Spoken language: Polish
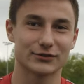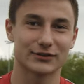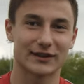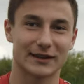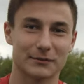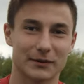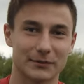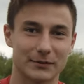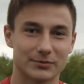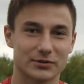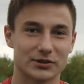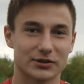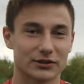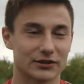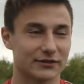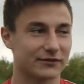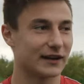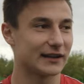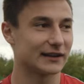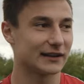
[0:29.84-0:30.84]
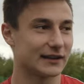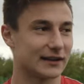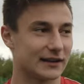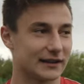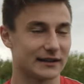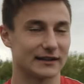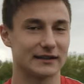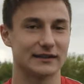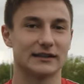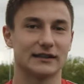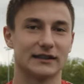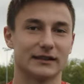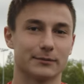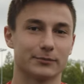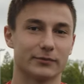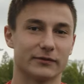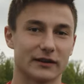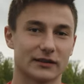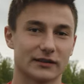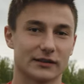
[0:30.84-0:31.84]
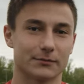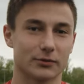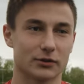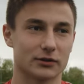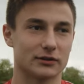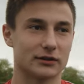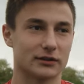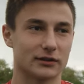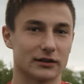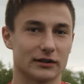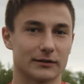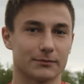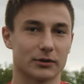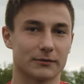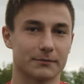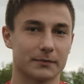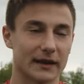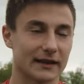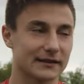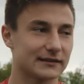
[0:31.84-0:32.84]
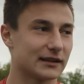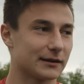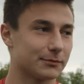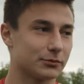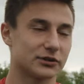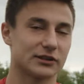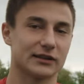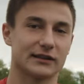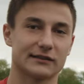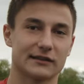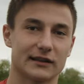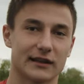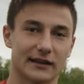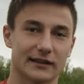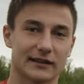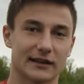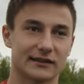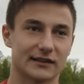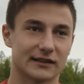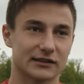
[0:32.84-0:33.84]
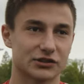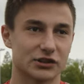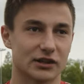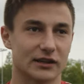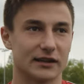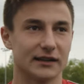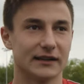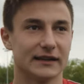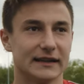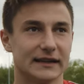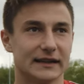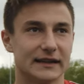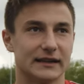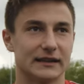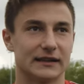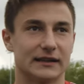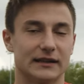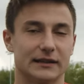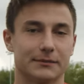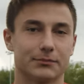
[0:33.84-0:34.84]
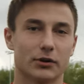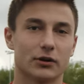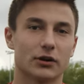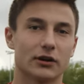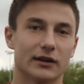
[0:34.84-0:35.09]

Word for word: tutaj mamy przygotowania e, właśnie pod, e, pod Piasta, później jest Legia, także po